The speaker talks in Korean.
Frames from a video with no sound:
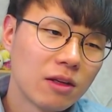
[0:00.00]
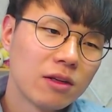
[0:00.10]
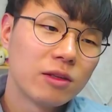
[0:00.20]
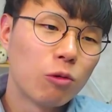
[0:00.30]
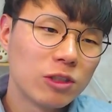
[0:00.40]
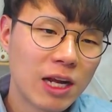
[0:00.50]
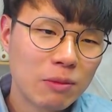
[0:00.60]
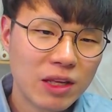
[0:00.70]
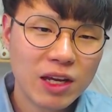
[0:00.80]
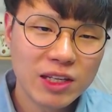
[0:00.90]
네, 오늘
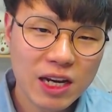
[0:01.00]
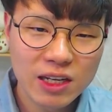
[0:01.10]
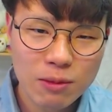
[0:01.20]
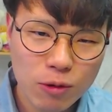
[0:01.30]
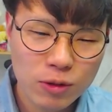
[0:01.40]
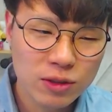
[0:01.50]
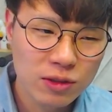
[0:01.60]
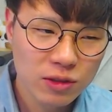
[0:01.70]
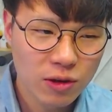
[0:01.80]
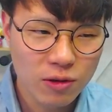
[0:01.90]
함께 이야기해 볼
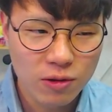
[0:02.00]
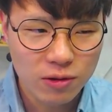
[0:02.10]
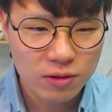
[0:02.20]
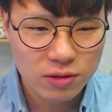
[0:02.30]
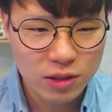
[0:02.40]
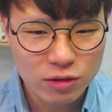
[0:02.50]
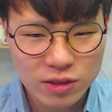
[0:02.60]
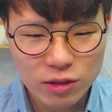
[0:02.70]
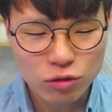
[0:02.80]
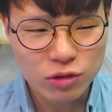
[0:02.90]
것들은요,
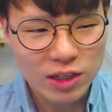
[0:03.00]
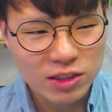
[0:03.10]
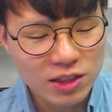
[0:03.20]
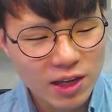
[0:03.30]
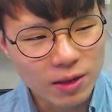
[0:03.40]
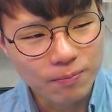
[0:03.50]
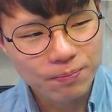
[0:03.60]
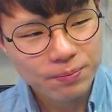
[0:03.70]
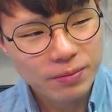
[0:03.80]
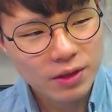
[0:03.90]
특게두 가지인데,
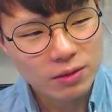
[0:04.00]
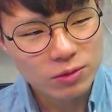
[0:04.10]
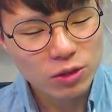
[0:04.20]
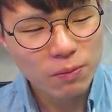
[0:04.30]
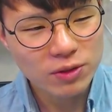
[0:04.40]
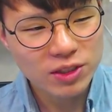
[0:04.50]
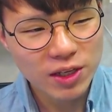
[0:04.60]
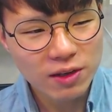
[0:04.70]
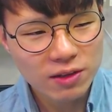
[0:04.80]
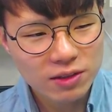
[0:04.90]
음, 첫
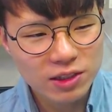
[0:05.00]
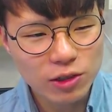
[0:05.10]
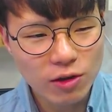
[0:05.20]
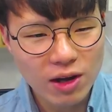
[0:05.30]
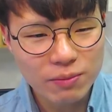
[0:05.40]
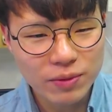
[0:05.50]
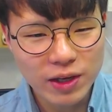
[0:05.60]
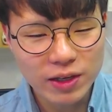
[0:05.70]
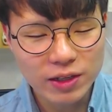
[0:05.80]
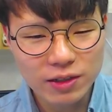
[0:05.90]
번째, 그녀가
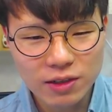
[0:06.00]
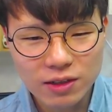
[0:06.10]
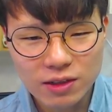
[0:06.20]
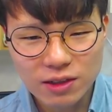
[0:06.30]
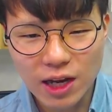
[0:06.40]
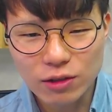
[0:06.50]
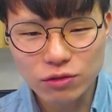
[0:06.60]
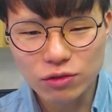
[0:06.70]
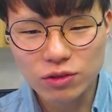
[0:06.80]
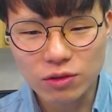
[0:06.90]
비행기를 탈
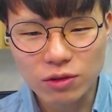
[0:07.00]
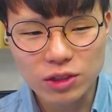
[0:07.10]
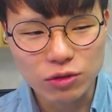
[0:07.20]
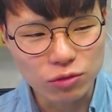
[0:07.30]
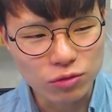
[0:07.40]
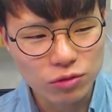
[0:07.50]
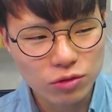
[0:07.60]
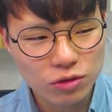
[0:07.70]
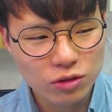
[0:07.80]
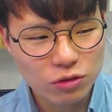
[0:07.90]
수 있었던 이유.
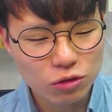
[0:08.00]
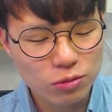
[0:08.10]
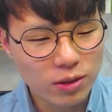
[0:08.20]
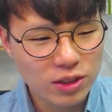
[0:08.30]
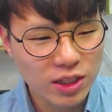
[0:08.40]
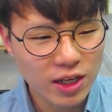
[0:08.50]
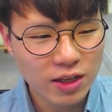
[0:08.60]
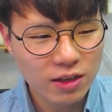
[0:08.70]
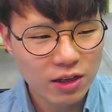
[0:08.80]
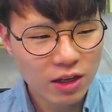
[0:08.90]
두
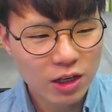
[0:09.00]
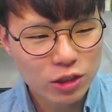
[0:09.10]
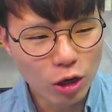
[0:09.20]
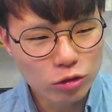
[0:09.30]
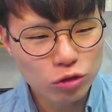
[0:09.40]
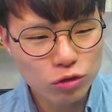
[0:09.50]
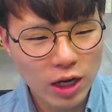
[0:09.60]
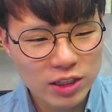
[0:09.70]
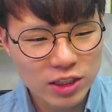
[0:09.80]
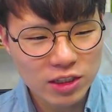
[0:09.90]
번째,
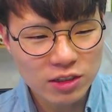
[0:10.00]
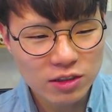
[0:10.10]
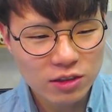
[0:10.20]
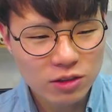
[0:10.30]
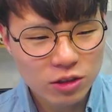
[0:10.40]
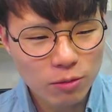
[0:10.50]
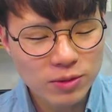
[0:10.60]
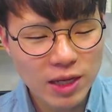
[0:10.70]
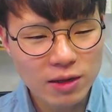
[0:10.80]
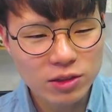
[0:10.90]
12가지
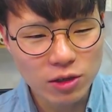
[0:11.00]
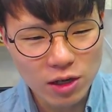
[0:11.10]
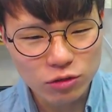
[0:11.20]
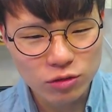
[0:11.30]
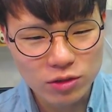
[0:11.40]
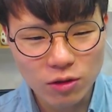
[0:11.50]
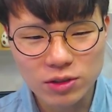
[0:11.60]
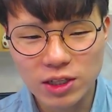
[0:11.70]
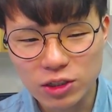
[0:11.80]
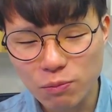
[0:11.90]
협상 전략 중에서
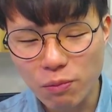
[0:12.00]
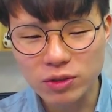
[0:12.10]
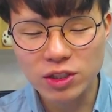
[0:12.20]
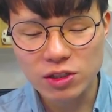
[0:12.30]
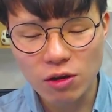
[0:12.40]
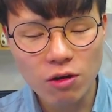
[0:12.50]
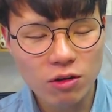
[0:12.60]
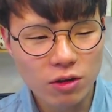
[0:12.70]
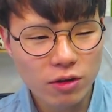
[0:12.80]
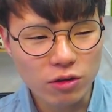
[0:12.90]
이제 첫 번째에서
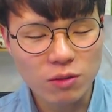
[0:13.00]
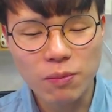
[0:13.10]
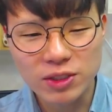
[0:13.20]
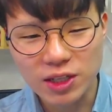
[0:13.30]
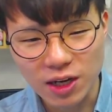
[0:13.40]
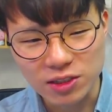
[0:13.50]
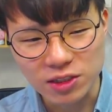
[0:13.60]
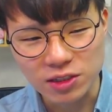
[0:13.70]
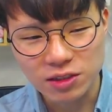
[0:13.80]
여섯 번째까지